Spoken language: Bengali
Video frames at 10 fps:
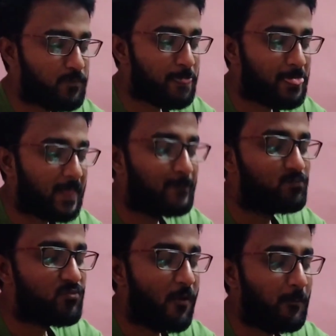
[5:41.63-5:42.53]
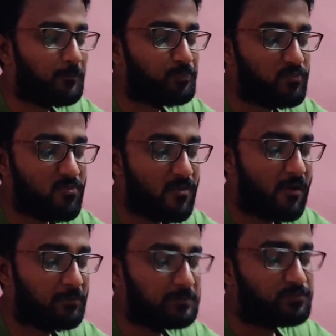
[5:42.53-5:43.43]
এবার সিজনের প্রথম আম টক না
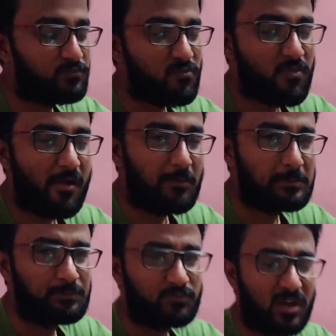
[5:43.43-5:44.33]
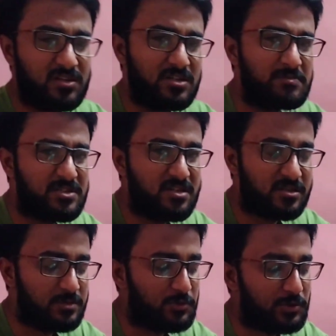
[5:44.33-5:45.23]
মিষ্টি মিষ্টি
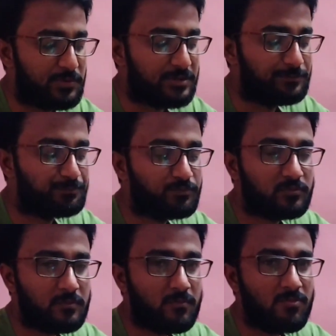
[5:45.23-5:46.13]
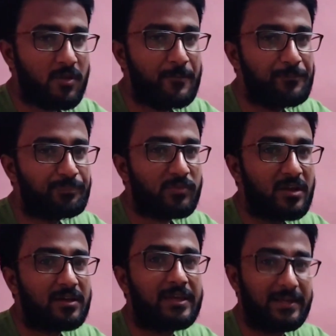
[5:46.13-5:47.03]
আছে মোটামুটি আমি খেয়ে দেখবো তো
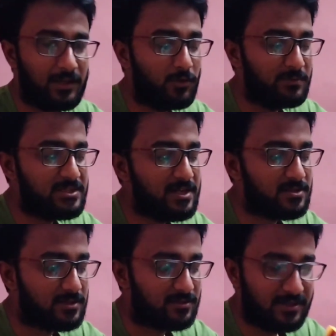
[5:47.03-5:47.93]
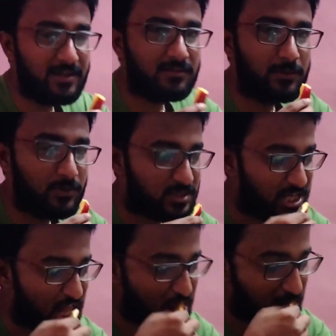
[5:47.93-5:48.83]
মিষ্টি কত আছে মিষ্টি আছে সিরিয়াসলি বলছি
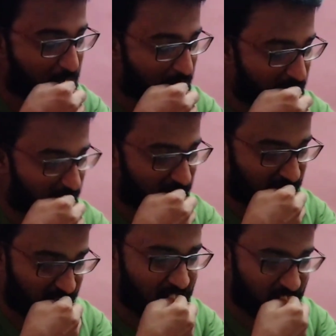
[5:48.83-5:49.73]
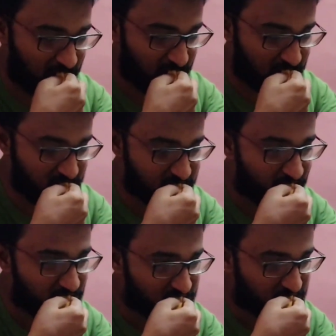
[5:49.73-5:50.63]
মিষ্টি আছে
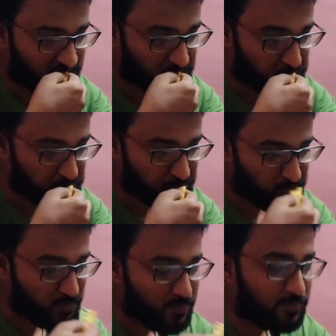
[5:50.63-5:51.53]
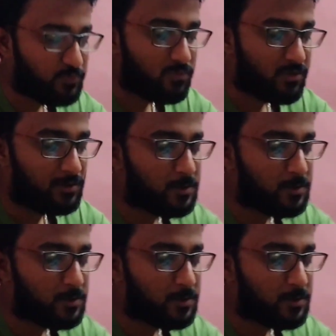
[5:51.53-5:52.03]
যাক ভালো তো